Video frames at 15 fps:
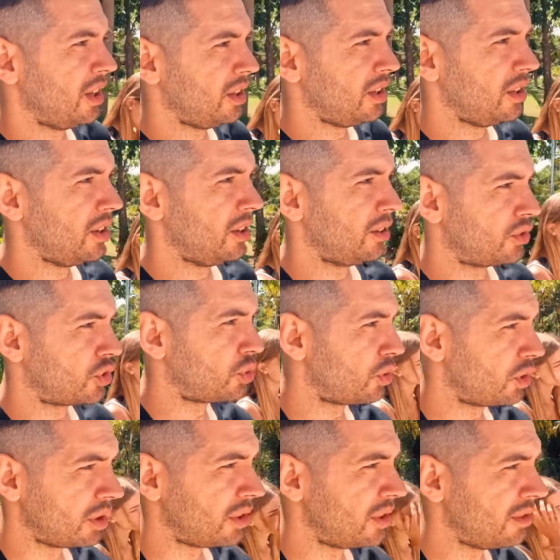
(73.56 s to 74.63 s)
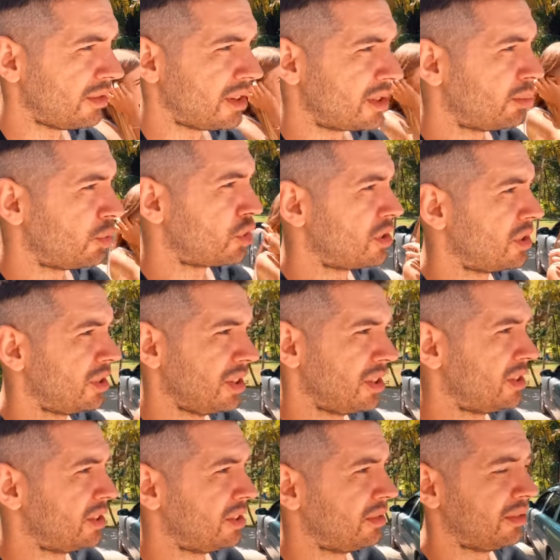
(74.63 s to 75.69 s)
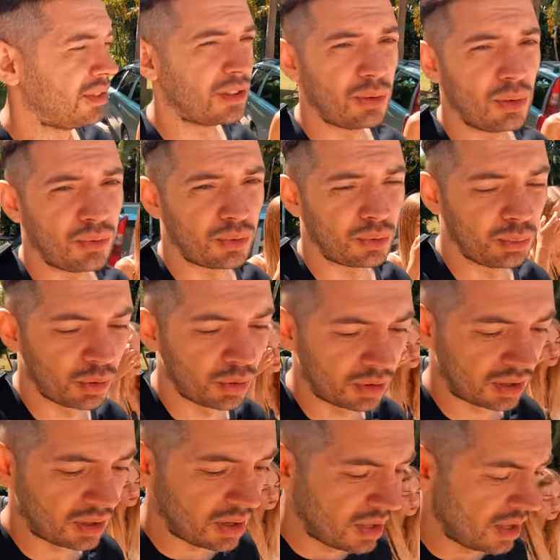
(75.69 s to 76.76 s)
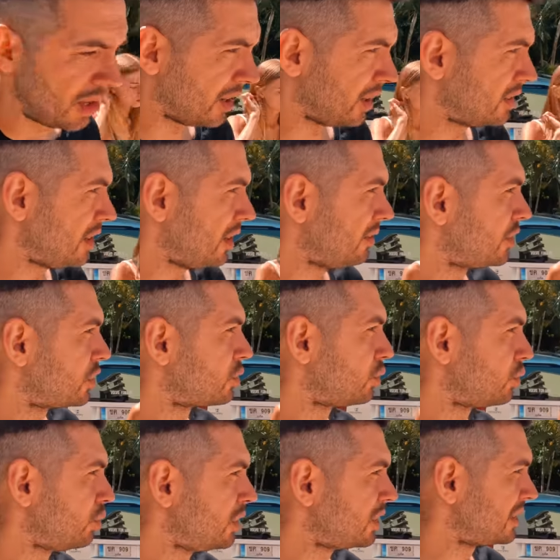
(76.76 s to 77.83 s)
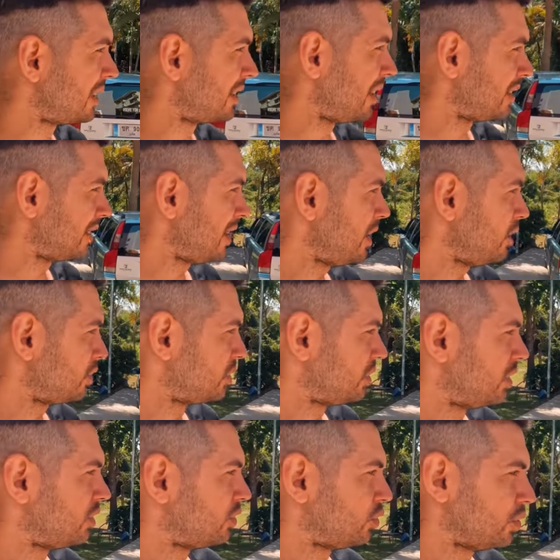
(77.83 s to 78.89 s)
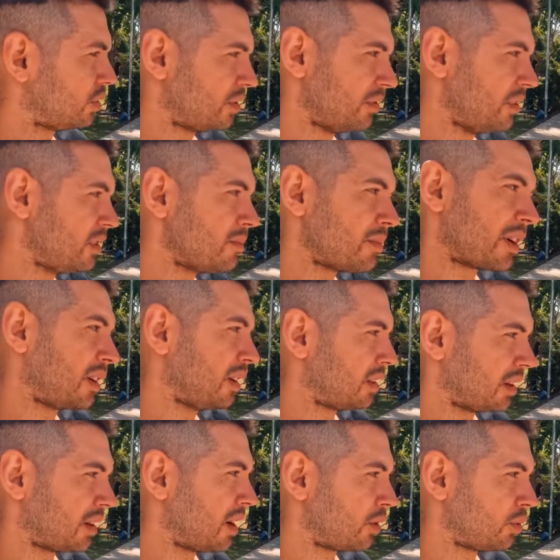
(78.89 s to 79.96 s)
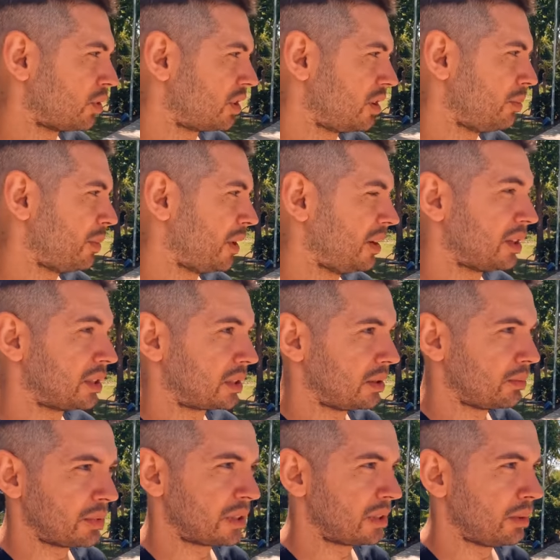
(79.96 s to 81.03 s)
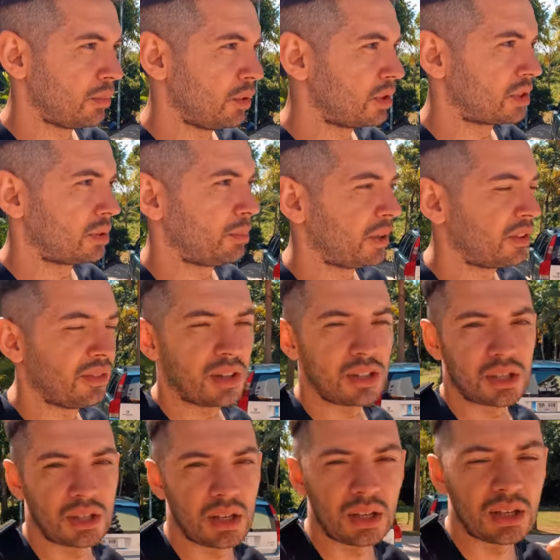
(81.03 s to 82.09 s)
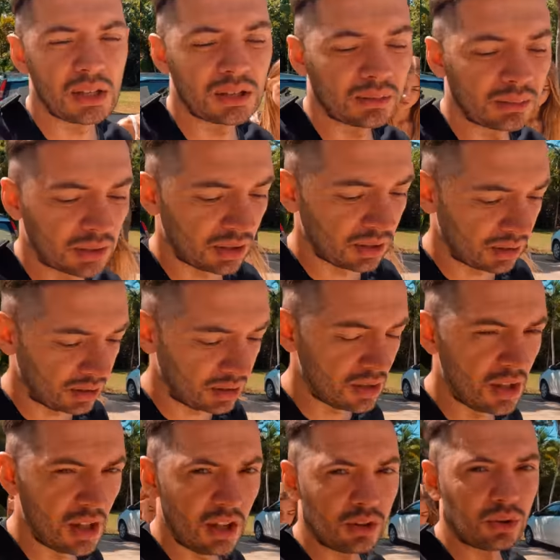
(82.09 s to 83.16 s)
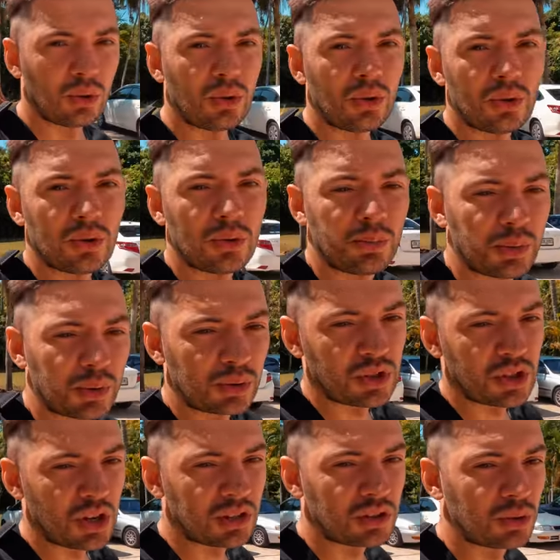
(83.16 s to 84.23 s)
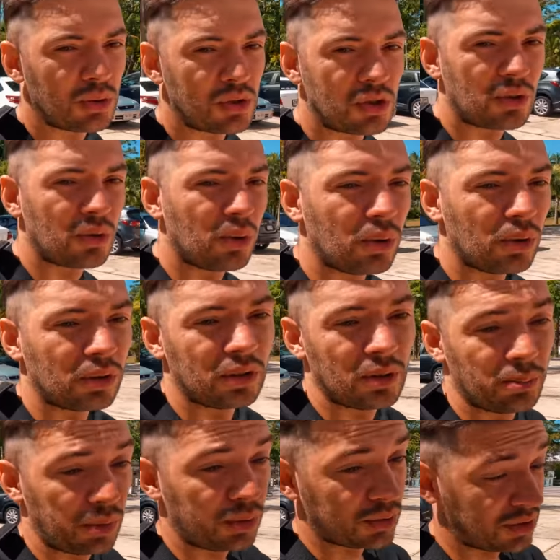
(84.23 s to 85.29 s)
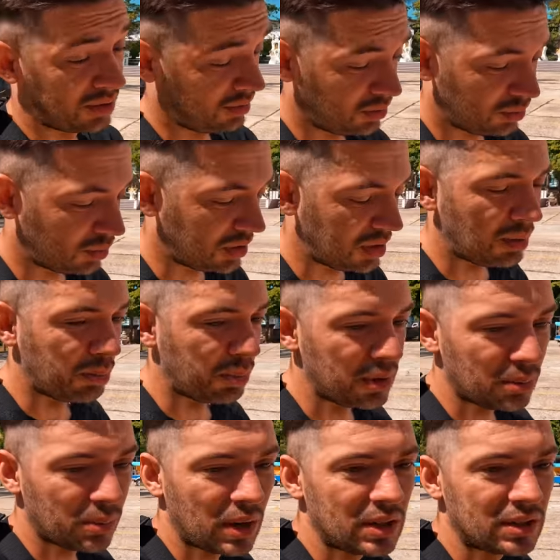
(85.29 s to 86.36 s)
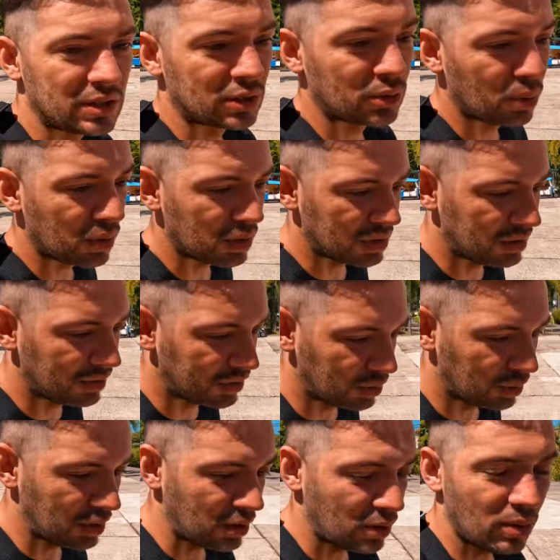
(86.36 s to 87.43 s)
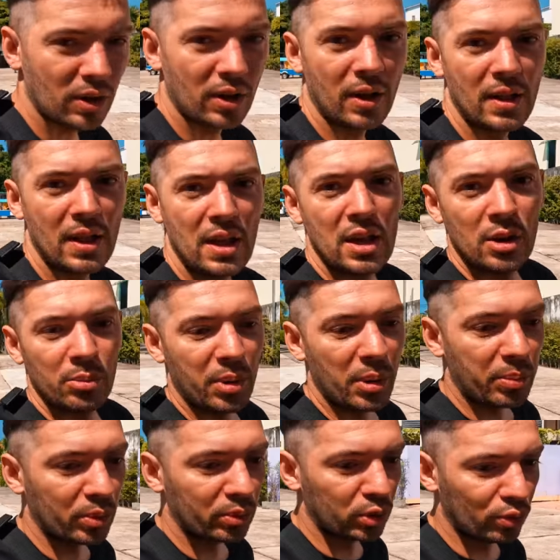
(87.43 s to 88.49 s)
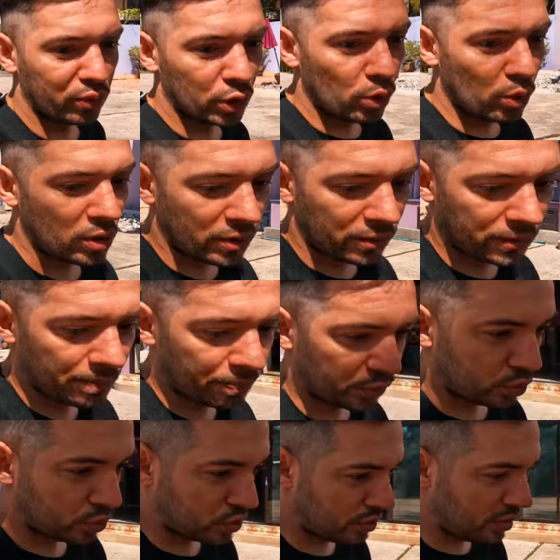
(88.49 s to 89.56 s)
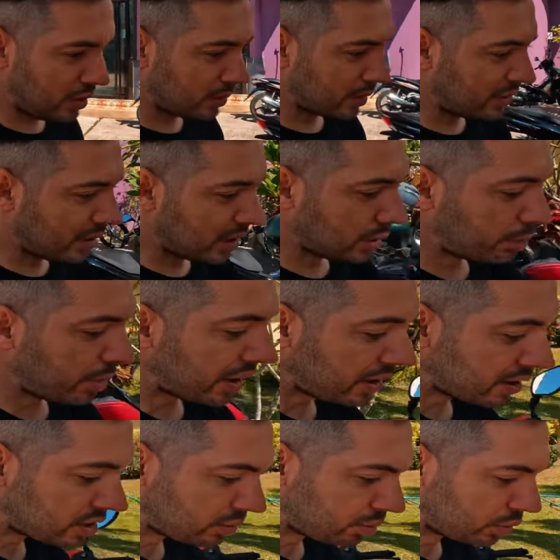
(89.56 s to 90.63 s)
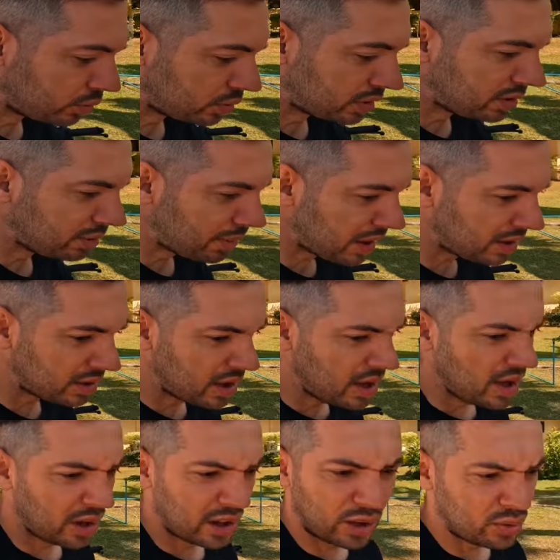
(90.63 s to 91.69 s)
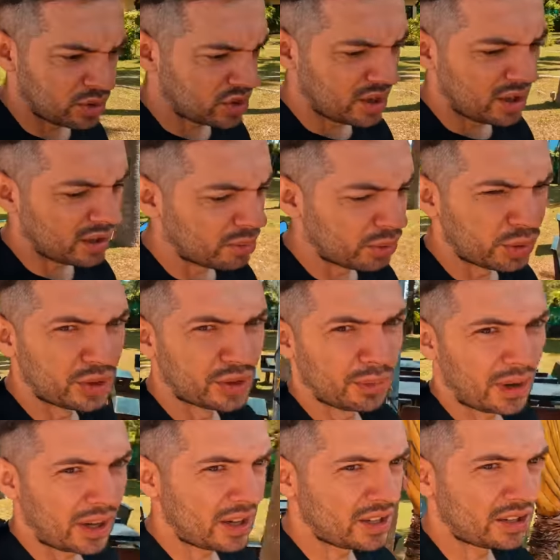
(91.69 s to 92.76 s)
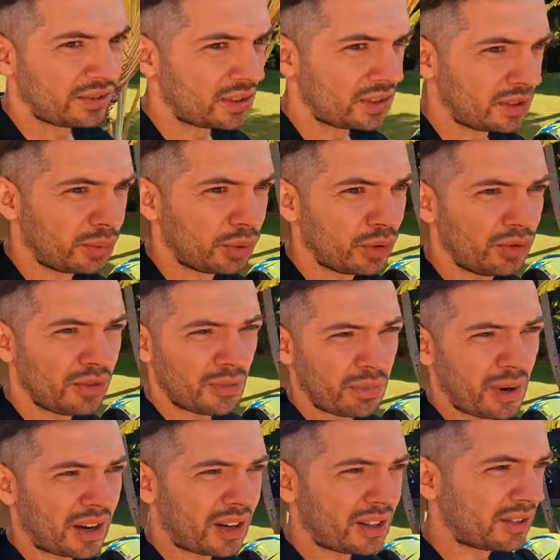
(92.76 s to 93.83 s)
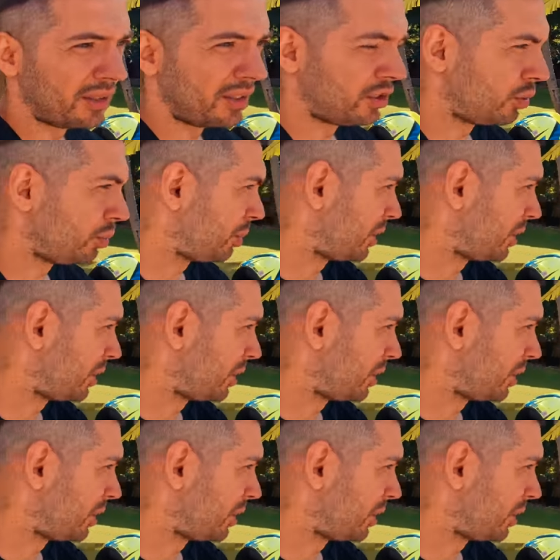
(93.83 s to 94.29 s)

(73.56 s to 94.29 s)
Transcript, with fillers: И в шортах невозможно ездить в одной футболке. Хотя я вижу, туристы катаются, но это, видимо, какие-то короткие поездки. Мы с тобой, если по два часа ездим где-то, то получается очень холодно. Плюс, ну, сами понимаете, скорость и все такое. По поводу влогов, то, что я вам говорил, пореже буду снимать. Короче, я не буду заморачиваться и буду вам показывать все